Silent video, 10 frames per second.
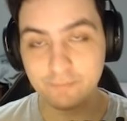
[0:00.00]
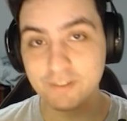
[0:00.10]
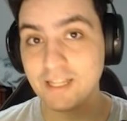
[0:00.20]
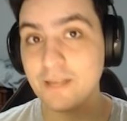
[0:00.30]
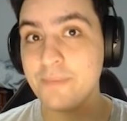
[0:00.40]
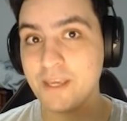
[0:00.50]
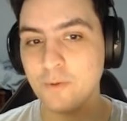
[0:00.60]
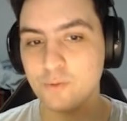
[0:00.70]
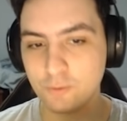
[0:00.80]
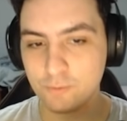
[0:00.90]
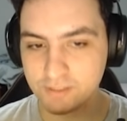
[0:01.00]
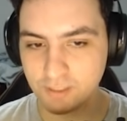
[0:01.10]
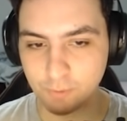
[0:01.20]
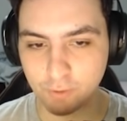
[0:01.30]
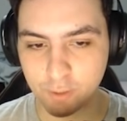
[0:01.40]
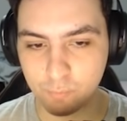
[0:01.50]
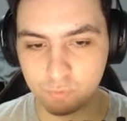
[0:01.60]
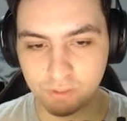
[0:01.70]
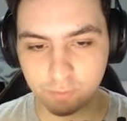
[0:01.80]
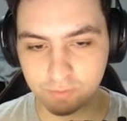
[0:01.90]
Na verdade, é minha mão tá coçando, porque eu quero
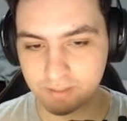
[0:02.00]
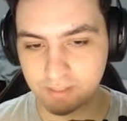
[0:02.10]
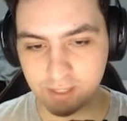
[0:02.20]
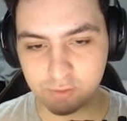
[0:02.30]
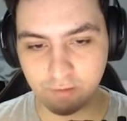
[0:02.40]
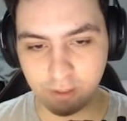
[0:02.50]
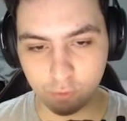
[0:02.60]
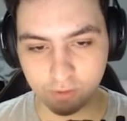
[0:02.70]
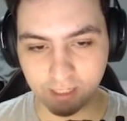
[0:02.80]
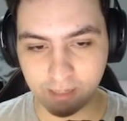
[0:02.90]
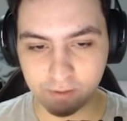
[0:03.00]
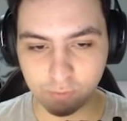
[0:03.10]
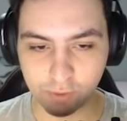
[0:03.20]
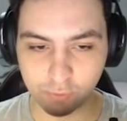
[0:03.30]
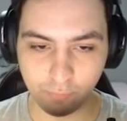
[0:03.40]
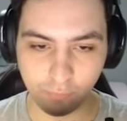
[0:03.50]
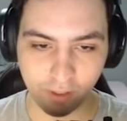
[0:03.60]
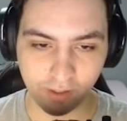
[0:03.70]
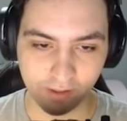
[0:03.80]
muito que aconteça isso, velho. Eu cortar a cabeça do cachorro fora.